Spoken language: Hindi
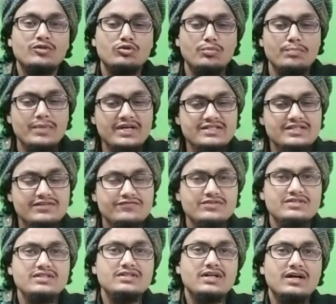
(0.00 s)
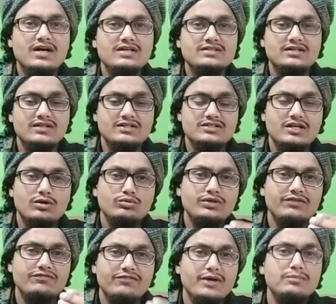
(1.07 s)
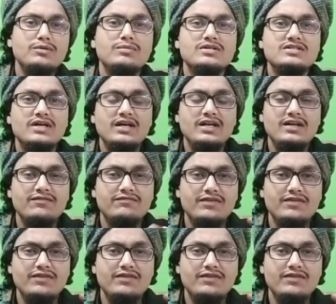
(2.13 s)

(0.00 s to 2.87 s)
तो मैं सिर्फ इतनी दरख्वास्त करना चाह रहा हूँ ये वहमी मसाइल हैं